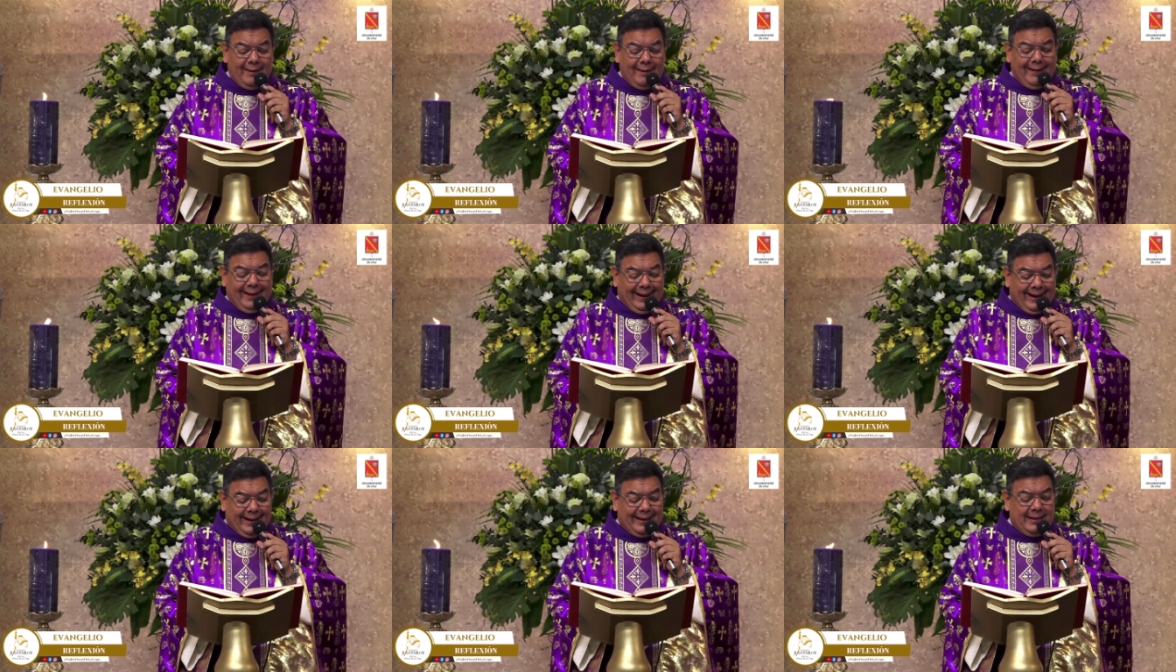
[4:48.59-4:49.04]

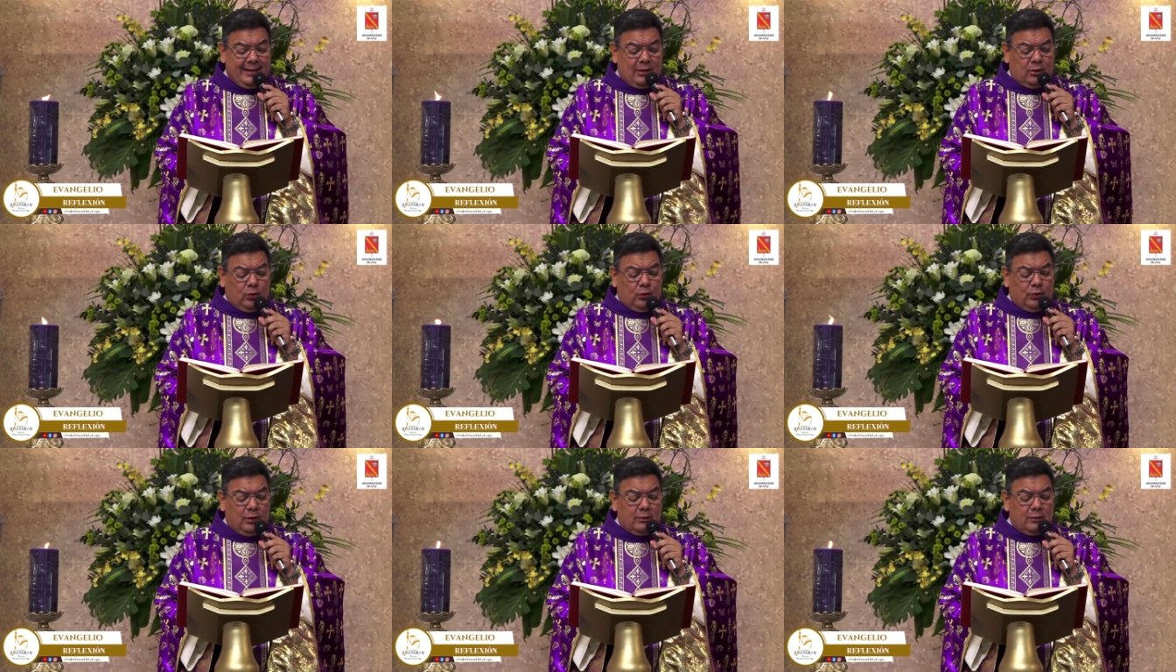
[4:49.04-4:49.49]
el
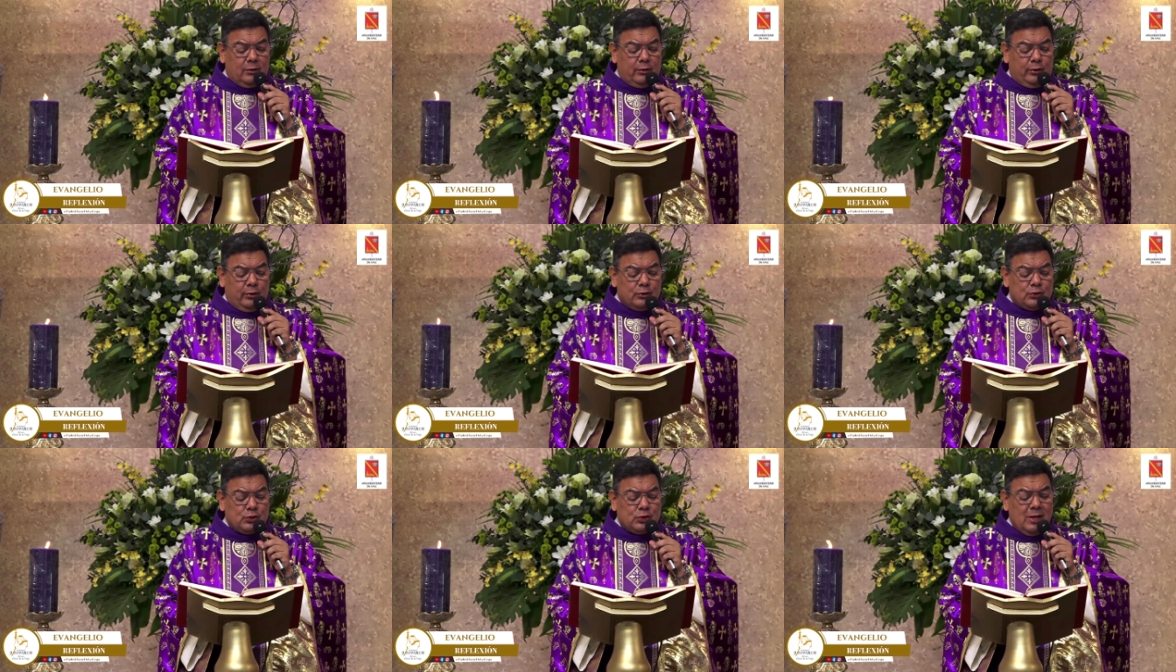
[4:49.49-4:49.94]
Hijo de
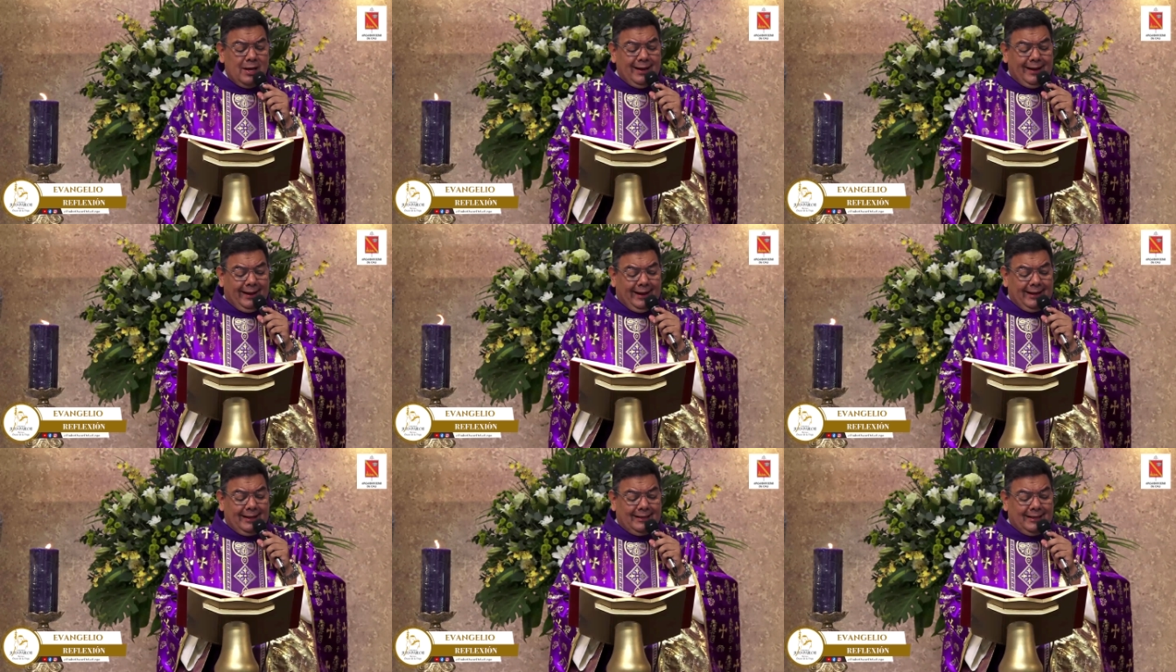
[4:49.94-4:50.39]
Dios,
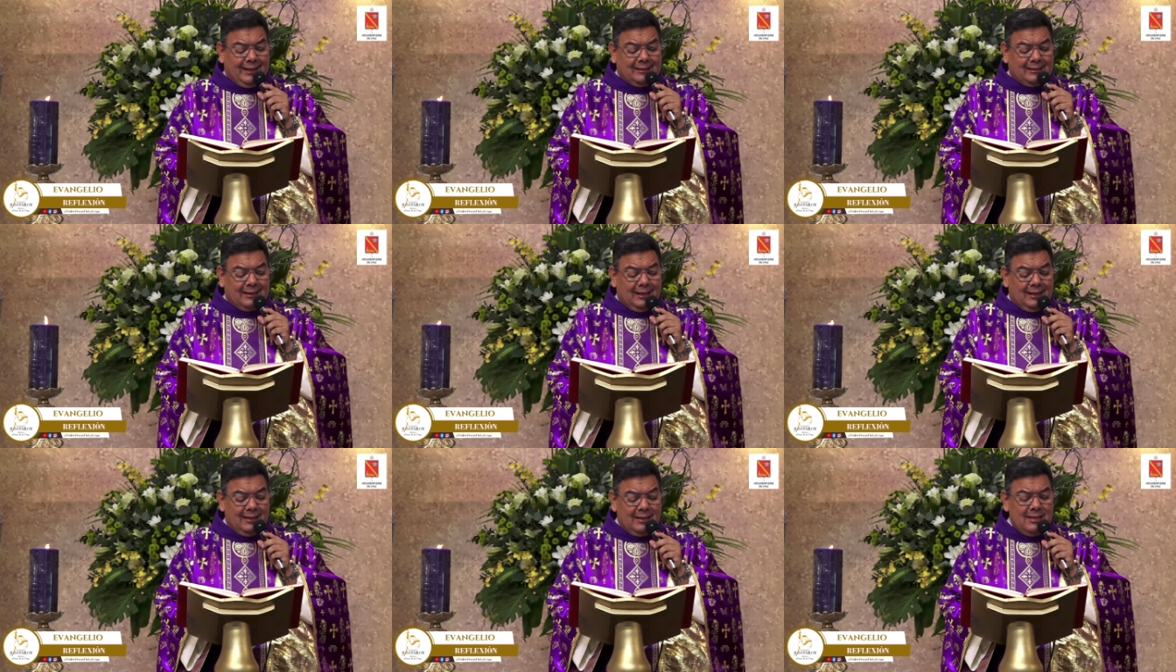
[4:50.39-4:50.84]
el que
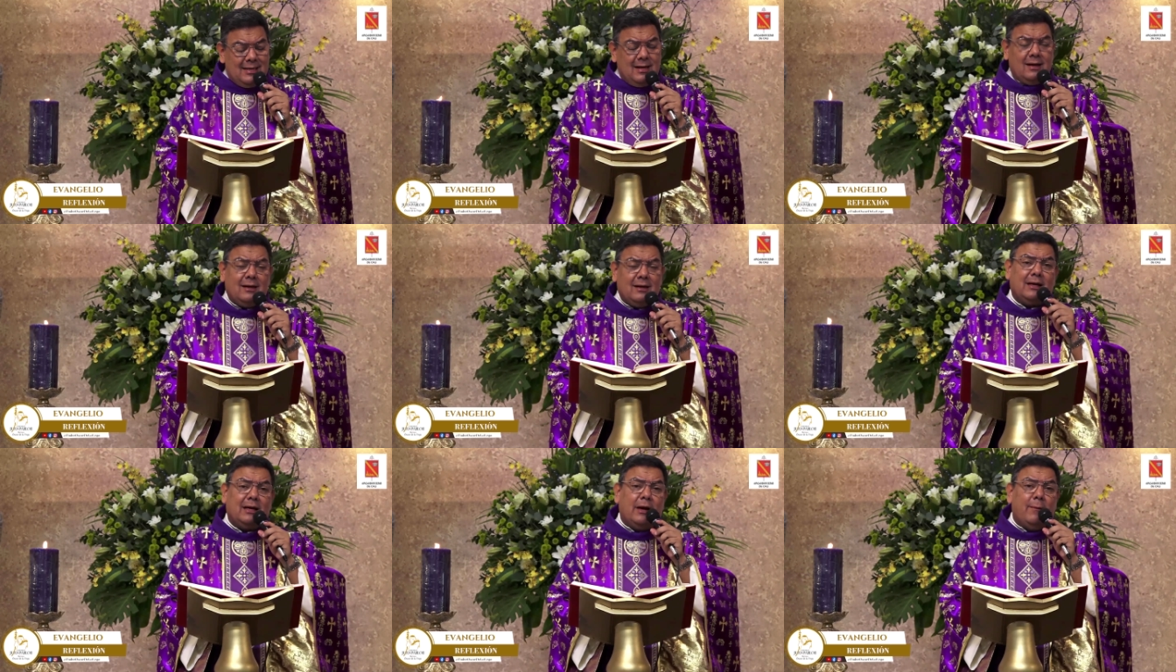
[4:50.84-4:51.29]
tenía
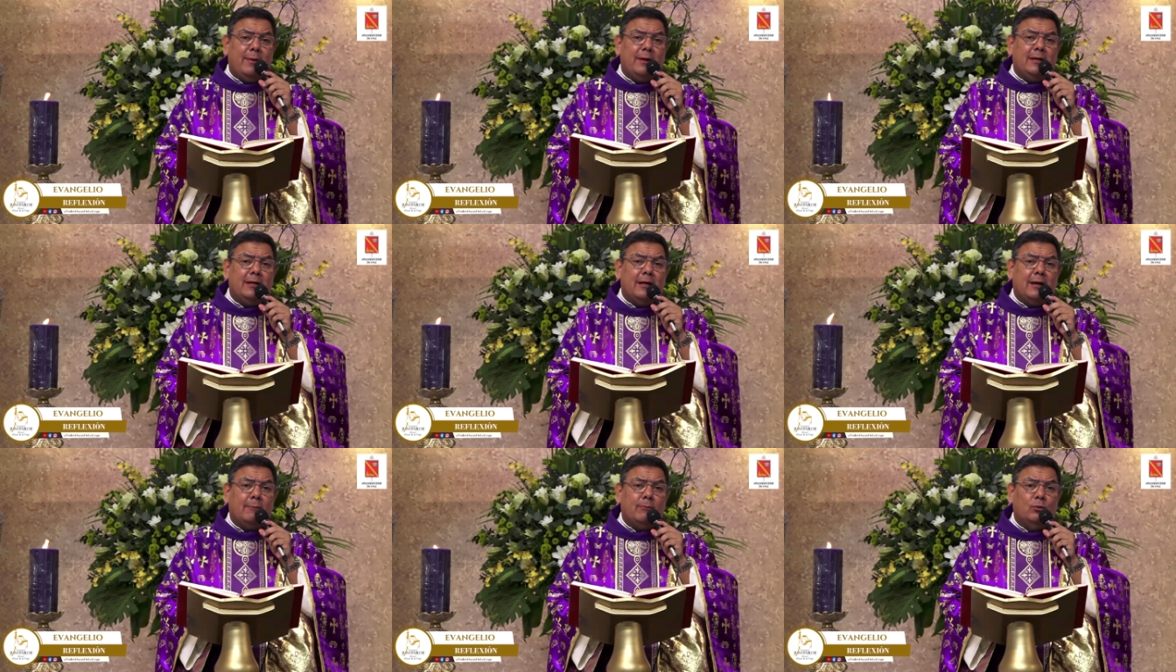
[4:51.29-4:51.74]
que
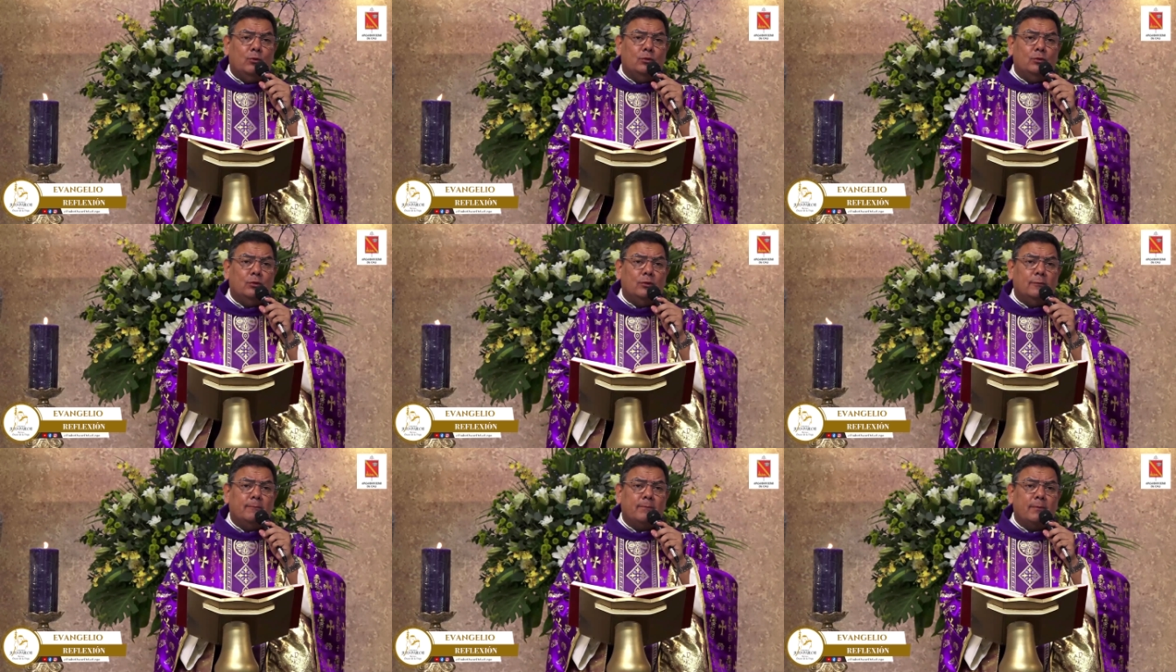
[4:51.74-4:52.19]
venir al
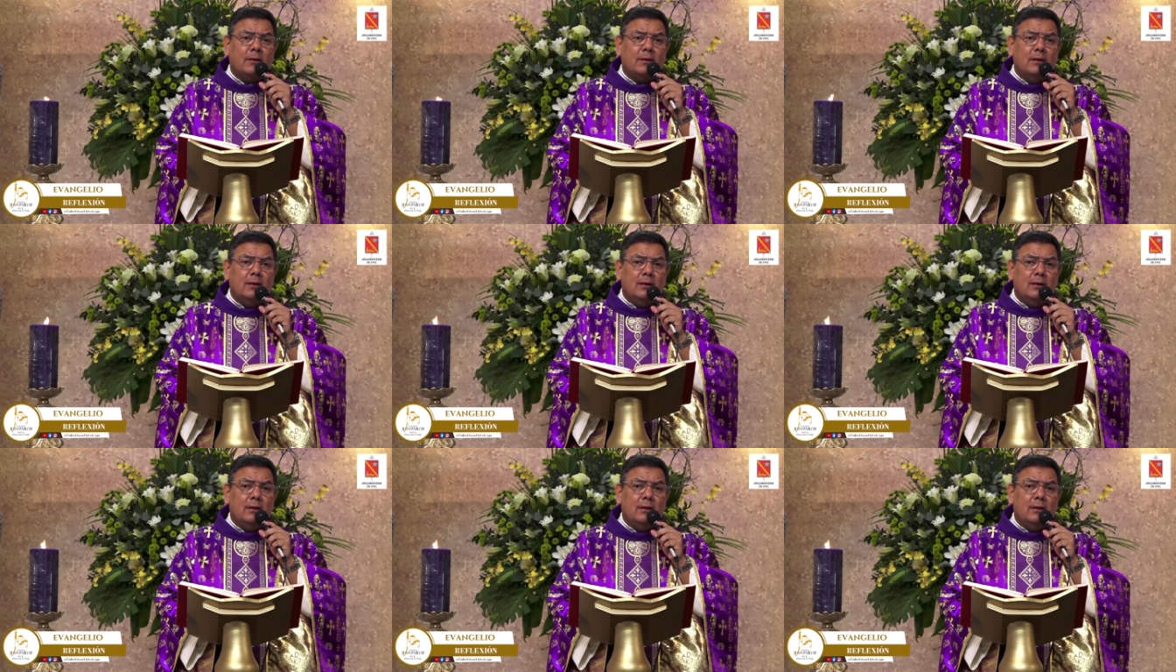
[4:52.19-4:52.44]
mundo.